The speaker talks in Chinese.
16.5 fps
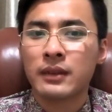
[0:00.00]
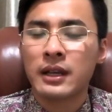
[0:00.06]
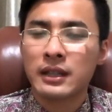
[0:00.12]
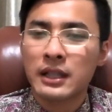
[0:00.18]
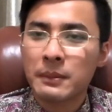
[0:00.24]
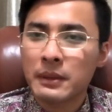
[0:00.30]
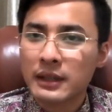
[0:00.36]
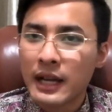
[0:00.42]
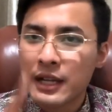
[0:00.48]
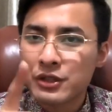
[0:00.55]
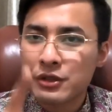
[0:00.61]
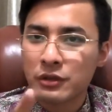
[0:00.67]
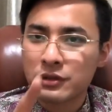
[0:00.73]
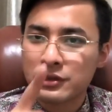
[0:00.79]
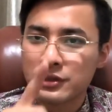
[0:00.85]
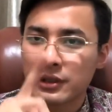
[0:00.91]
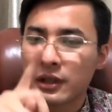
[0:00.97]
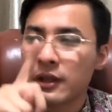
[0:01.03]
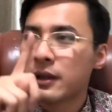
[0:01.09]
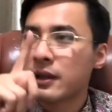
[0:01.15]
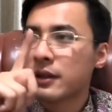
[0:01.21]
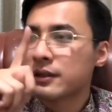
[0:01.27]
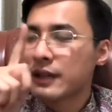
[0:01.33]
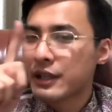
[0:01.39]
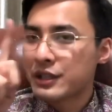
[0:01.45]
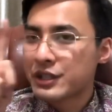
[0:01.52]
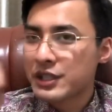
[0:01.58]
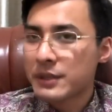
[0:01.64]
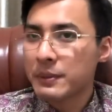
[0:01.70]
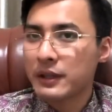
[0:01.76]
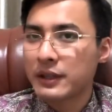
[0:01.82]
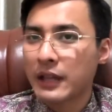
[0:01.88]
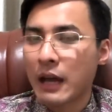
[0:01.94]
那么他就是在欺
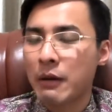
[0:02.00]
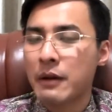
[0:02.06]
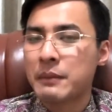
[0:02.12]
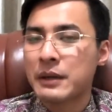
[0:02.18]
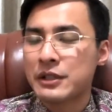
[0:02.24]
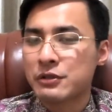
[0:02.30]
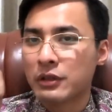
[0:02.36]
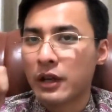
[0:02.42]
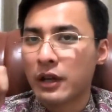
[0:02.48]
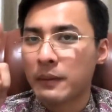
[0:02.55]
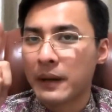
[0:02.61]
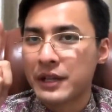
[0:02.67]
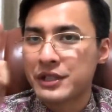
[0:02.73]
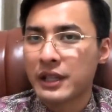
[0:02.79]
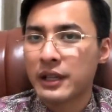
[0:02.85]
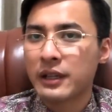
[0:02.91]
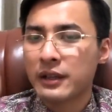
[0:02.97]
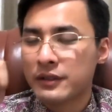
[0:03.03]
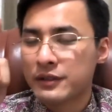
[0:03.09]
骗台湾民众、老百姓，